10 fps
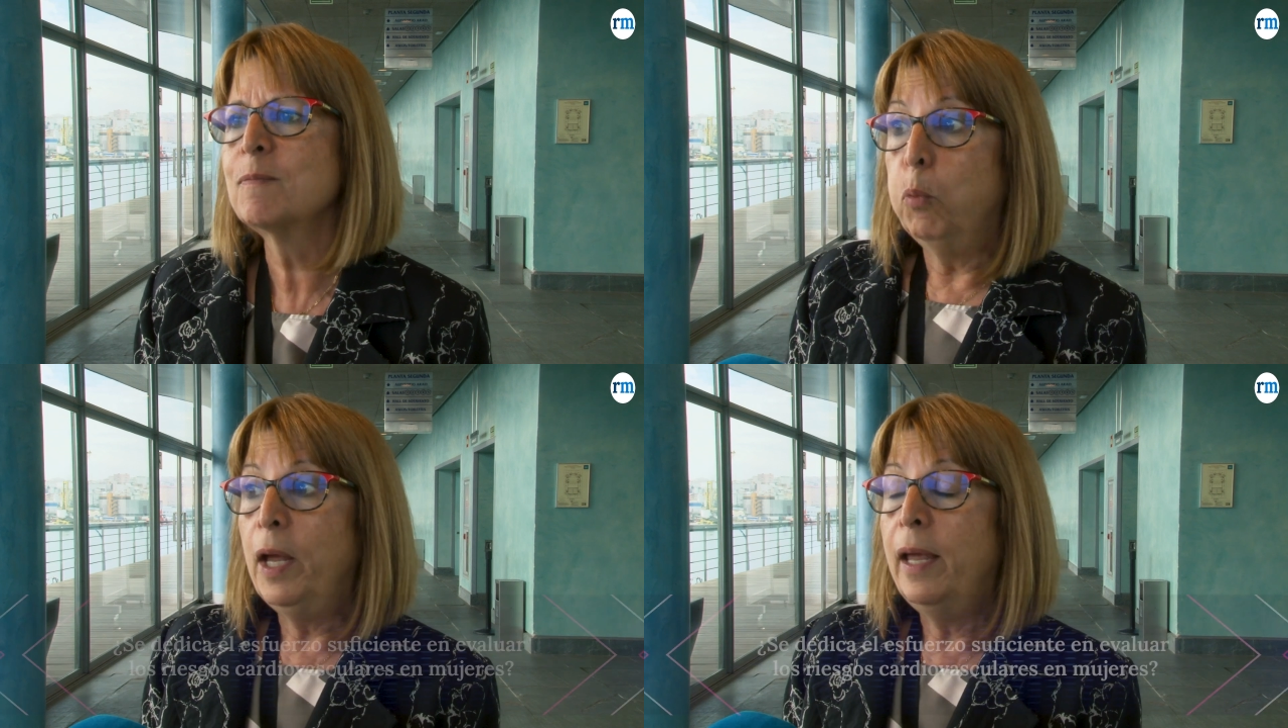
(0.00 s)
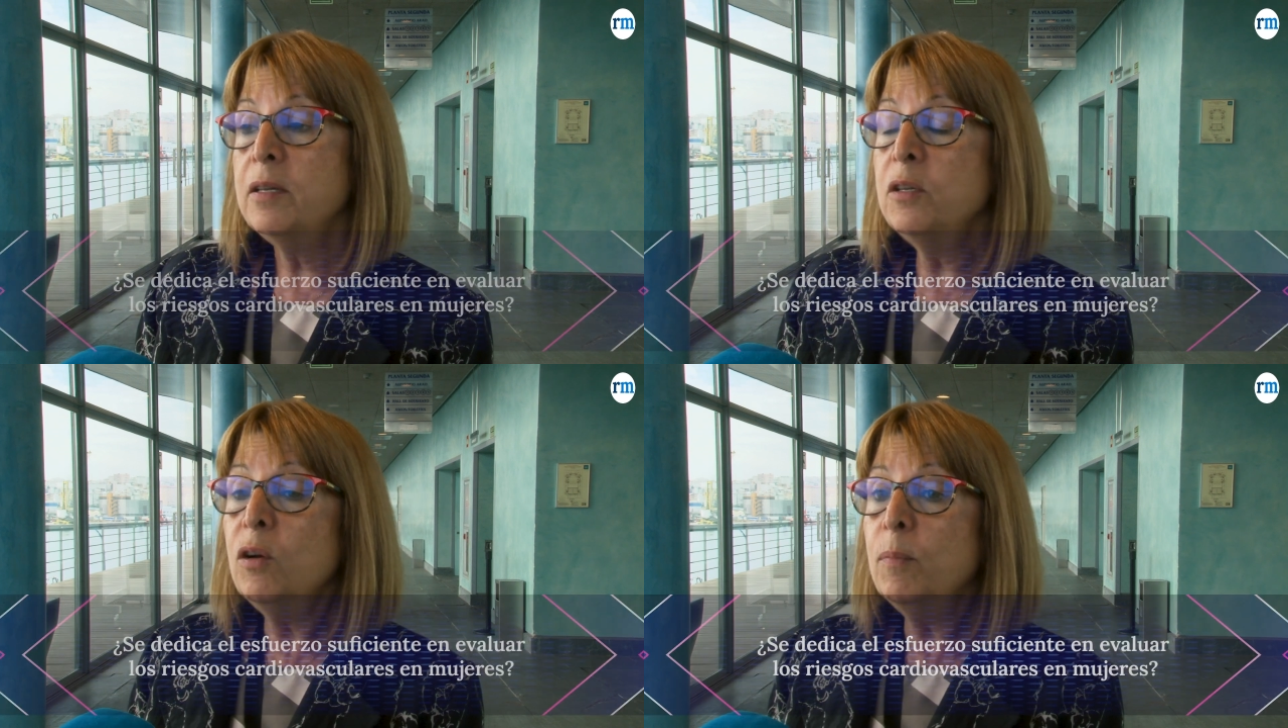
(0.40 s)

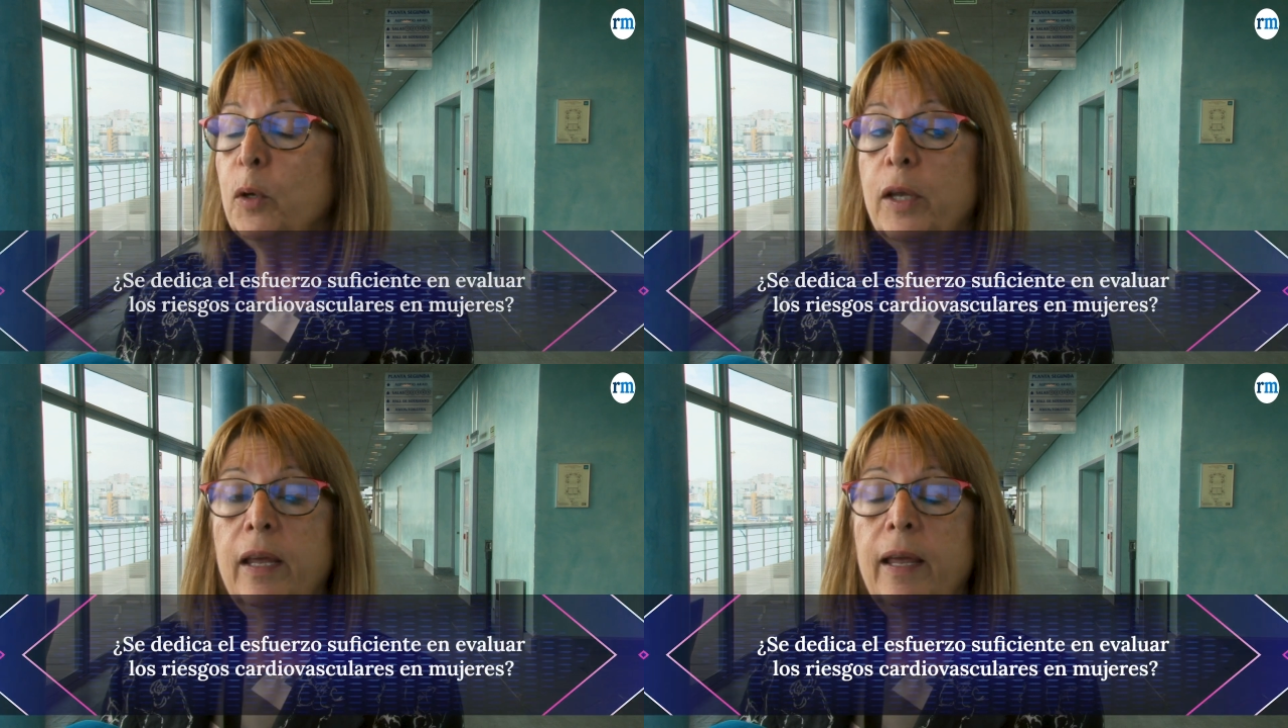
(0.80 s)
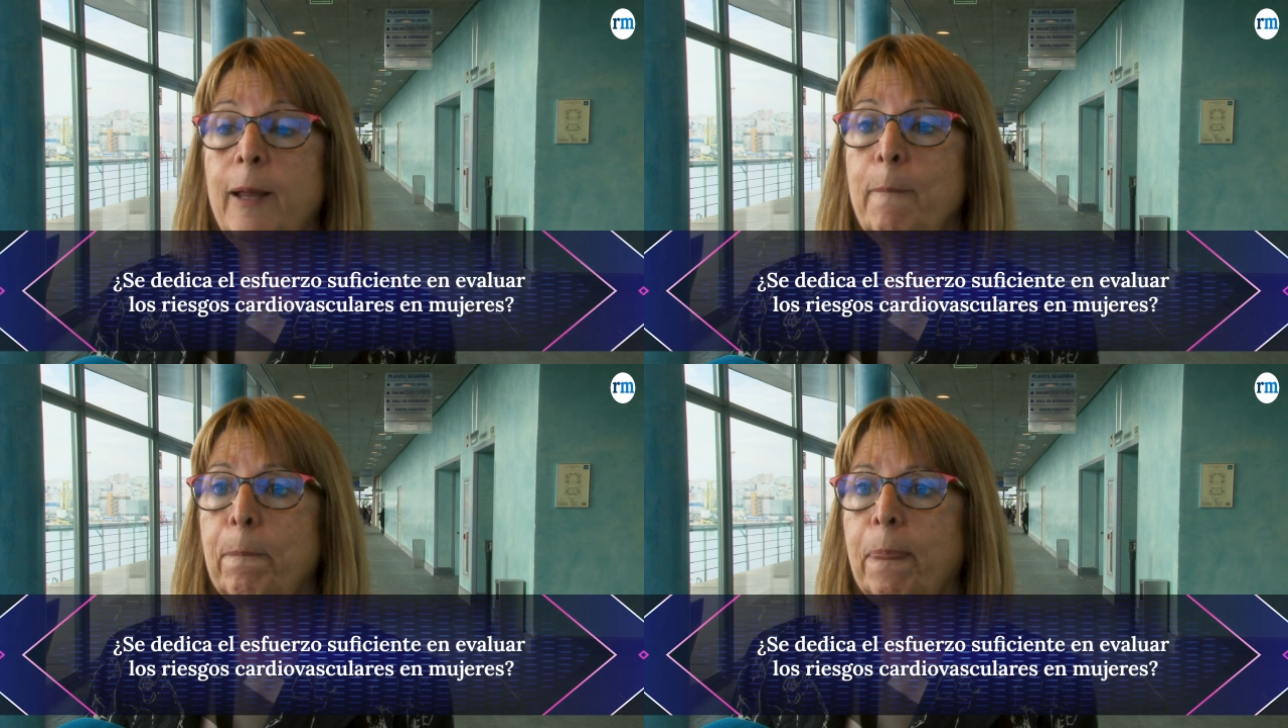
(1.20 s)
Pues no,
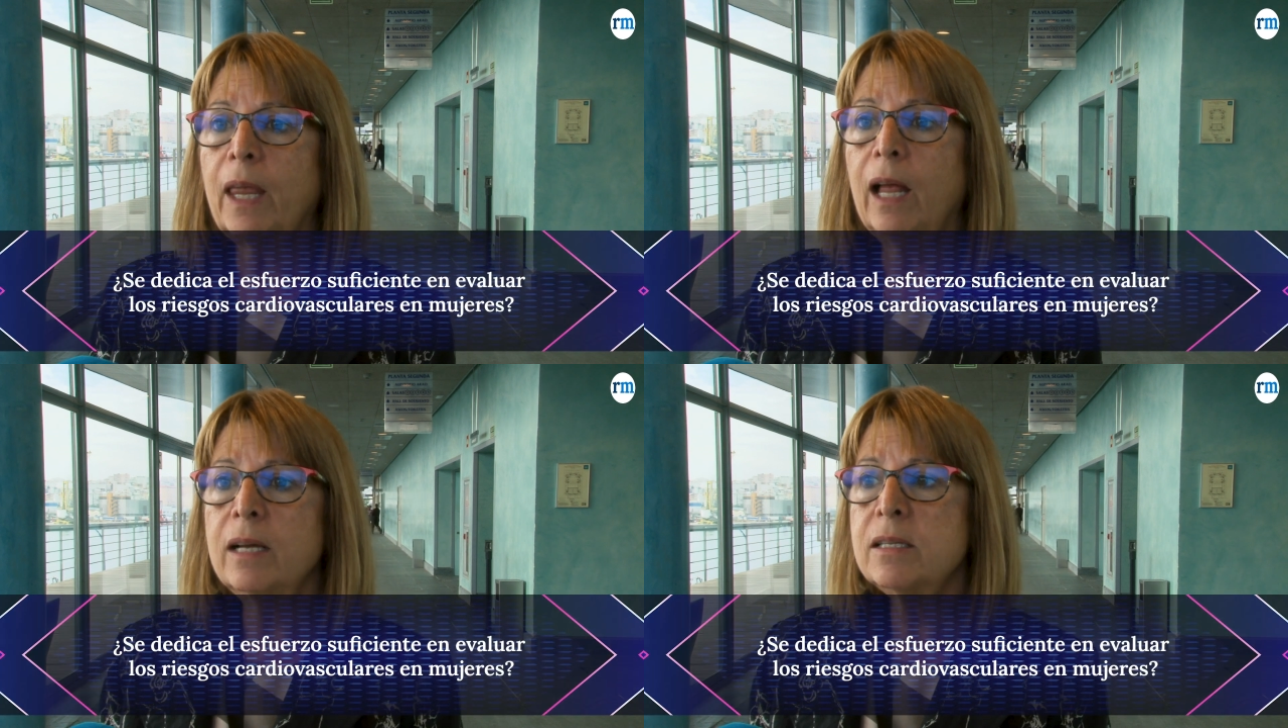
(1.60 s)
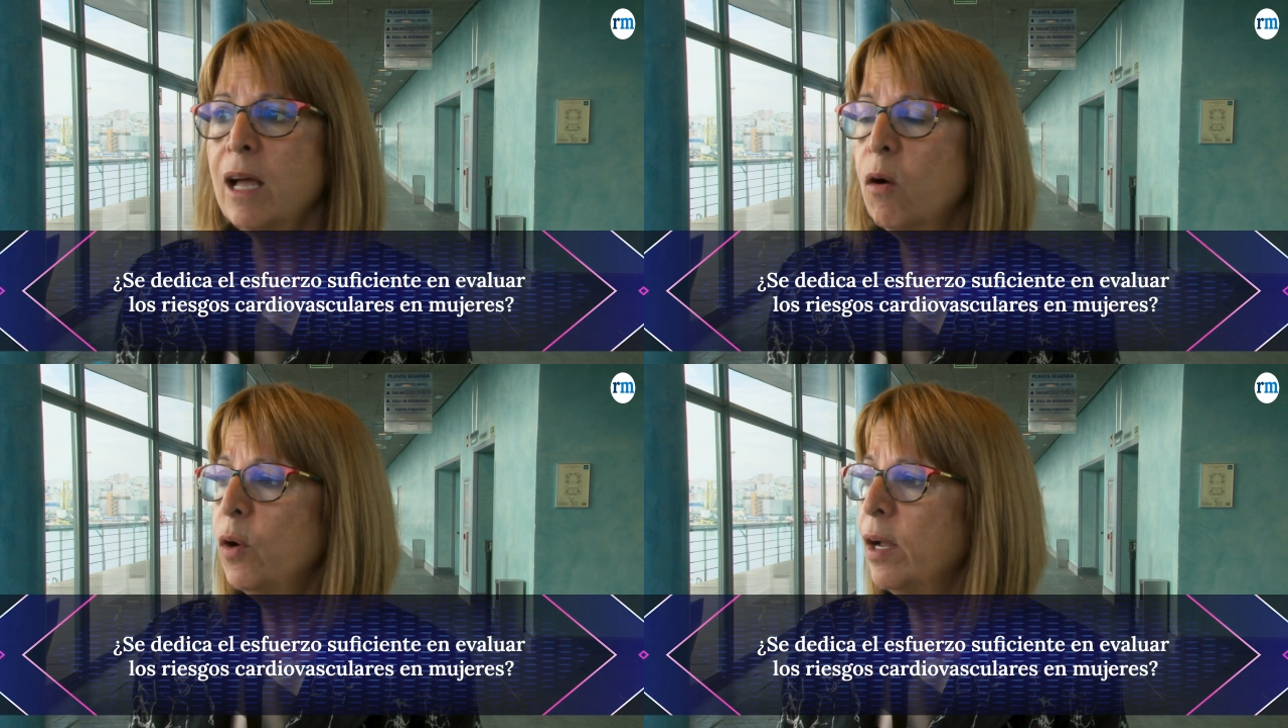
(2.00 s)
porque mm,
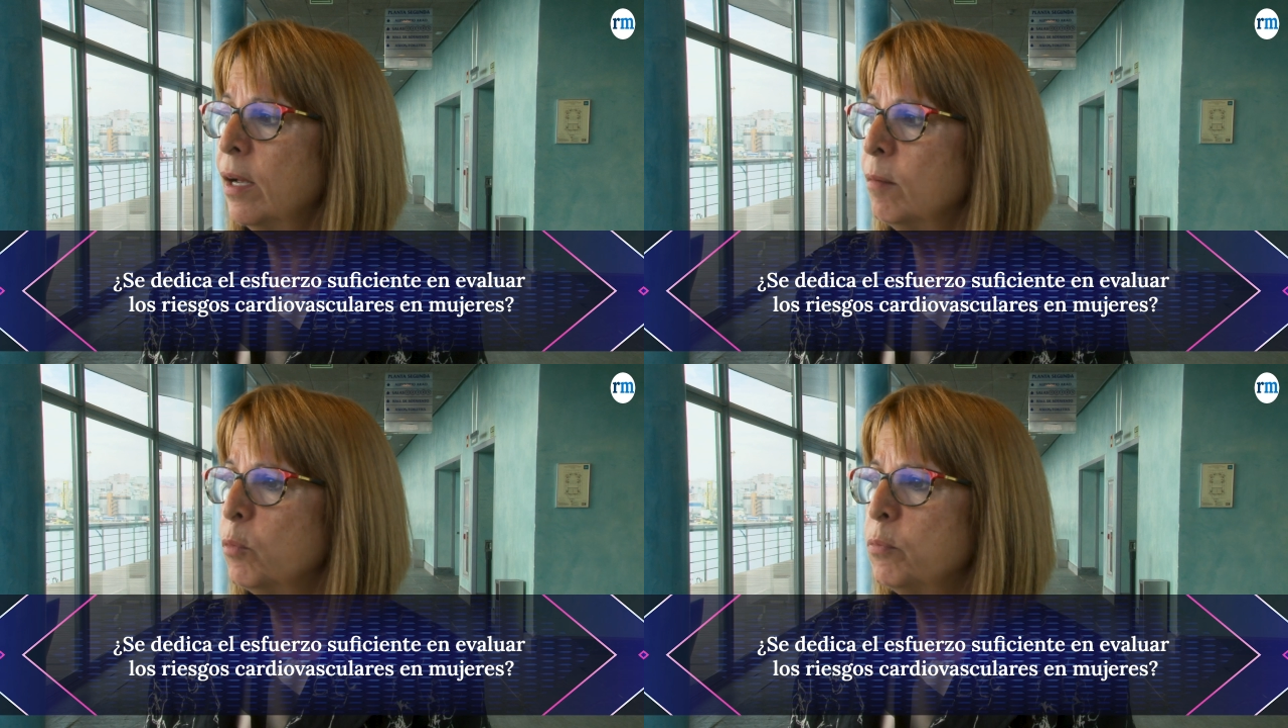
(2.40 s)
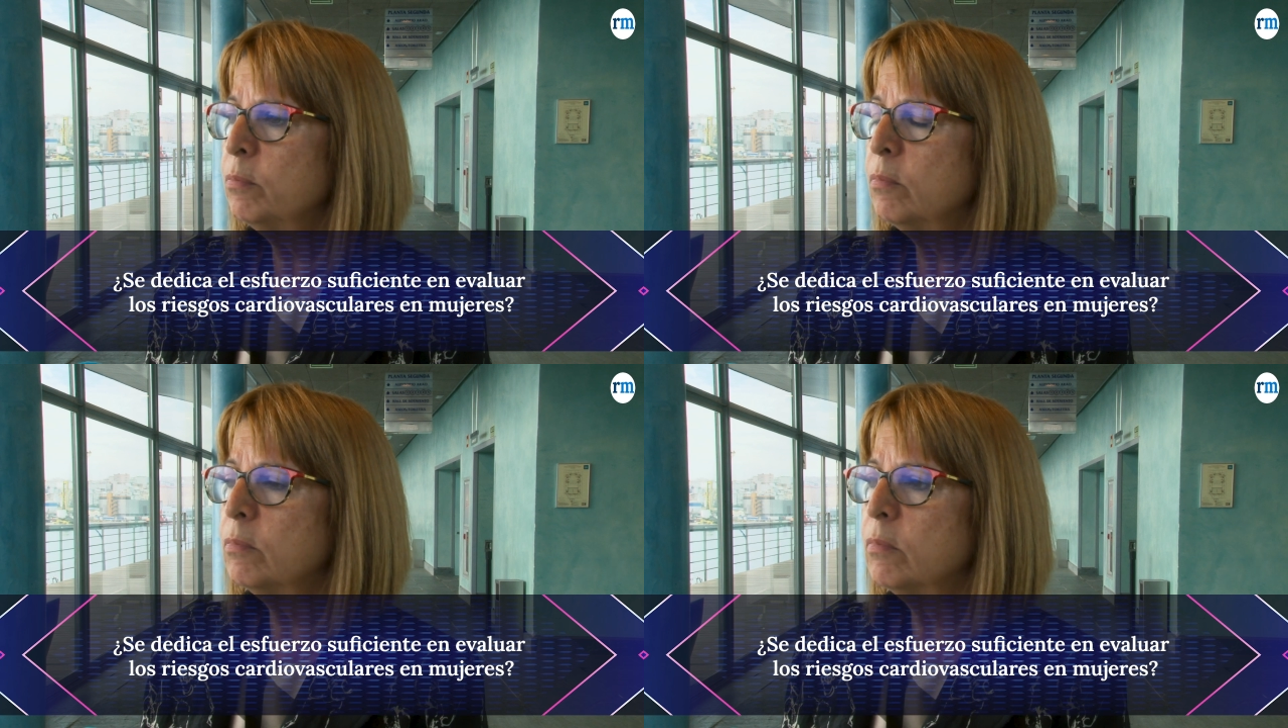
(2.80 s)
hasta ahora
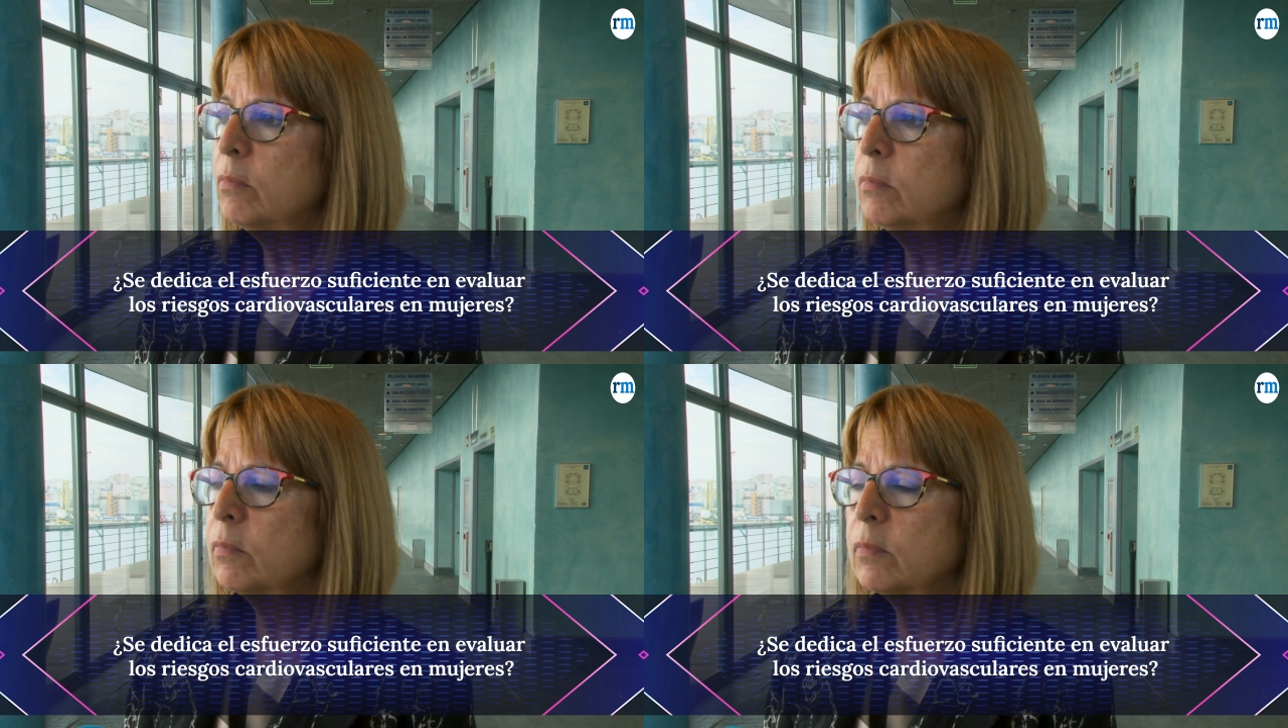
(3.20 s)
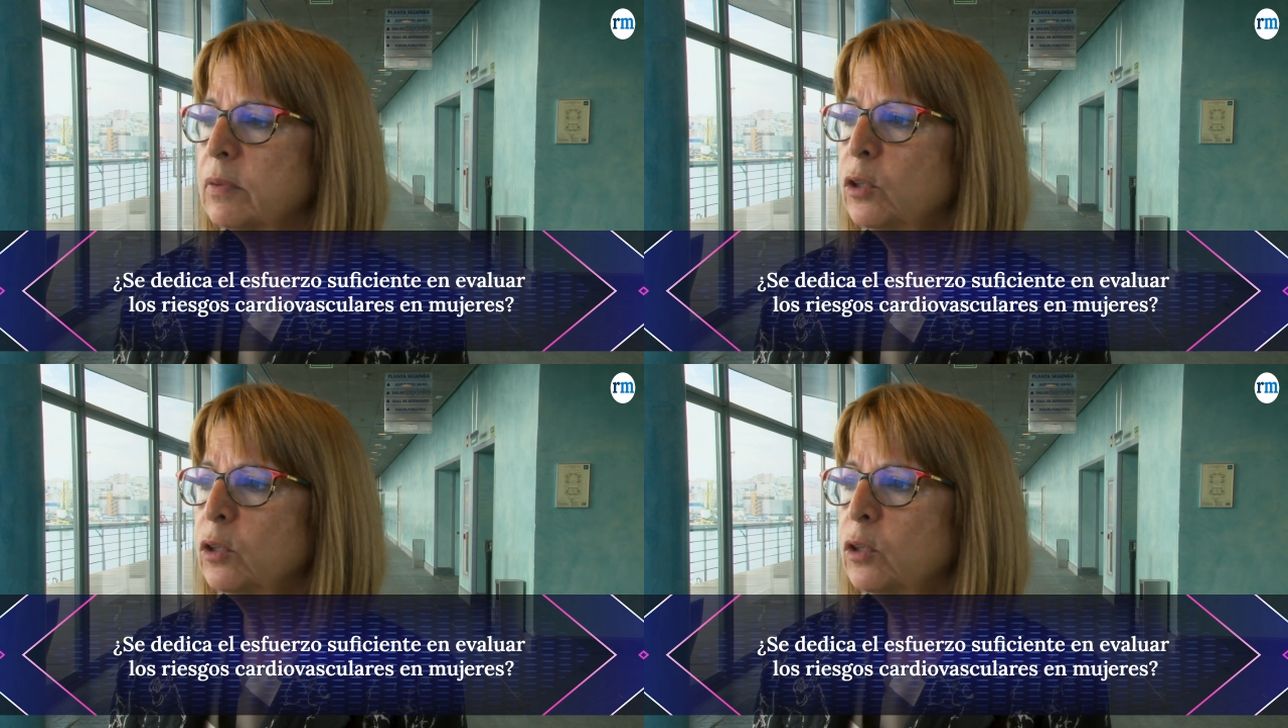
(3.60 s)
mm,